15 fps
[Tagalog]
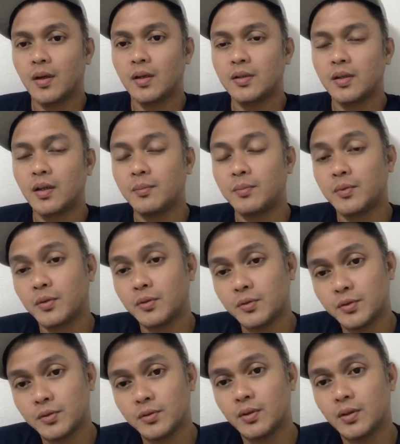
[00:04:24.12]
As I've told
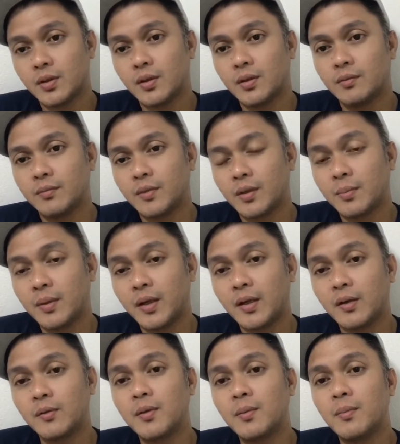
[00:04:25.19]
you, um,
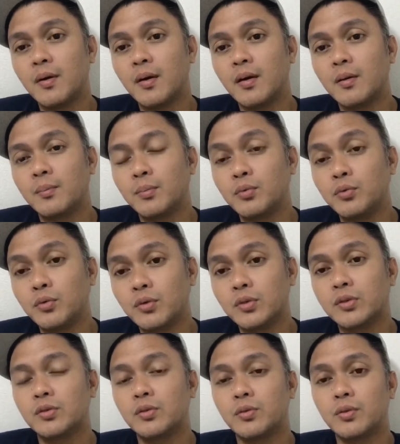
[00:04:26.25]
nagbigay ako ng mga
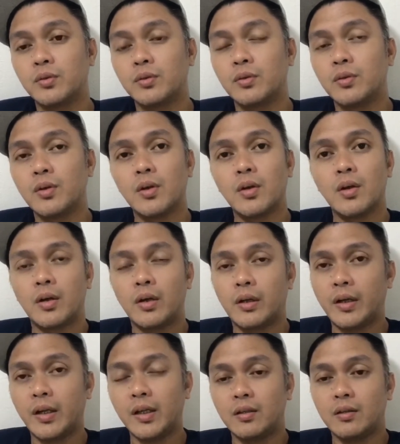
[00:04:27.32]
puntos or
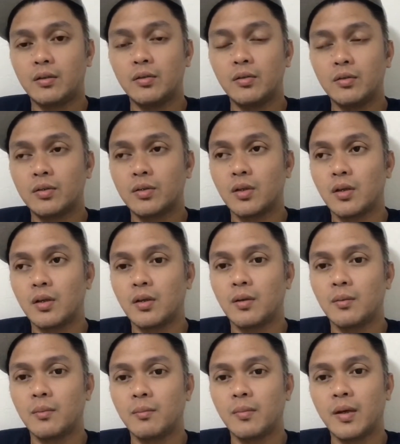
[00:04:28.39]
rate dun
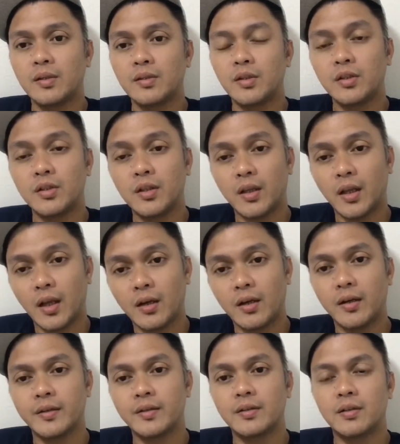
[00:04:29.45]
sa mga certain
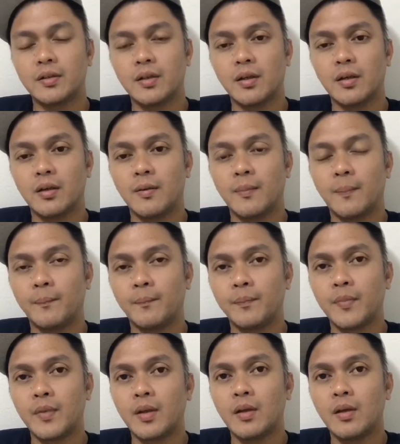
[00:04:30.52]
areas na
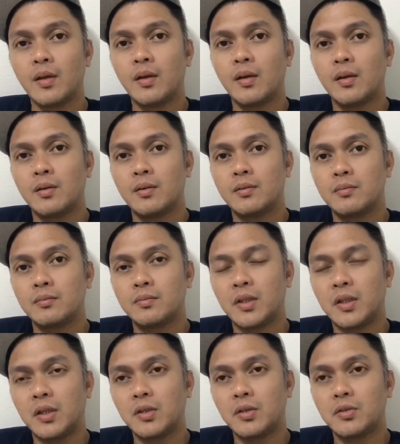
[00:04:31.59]

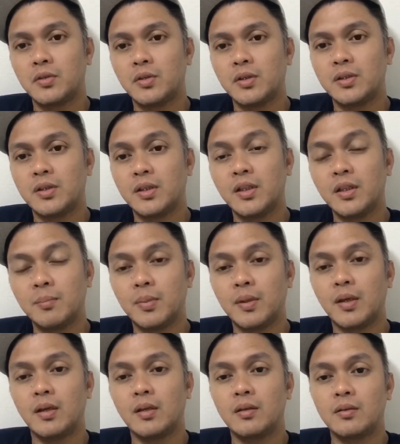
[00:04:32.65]
tingin ko is
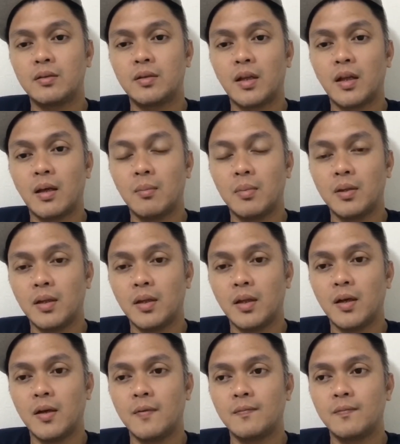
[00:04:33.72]
significant sa laban
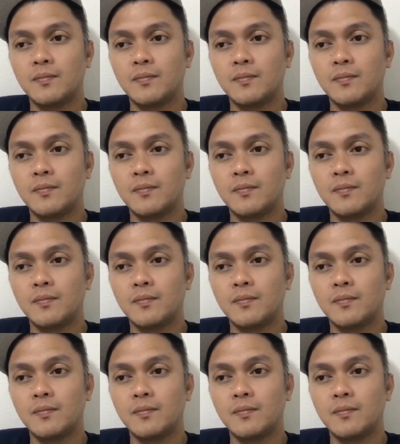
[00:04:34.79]
nila.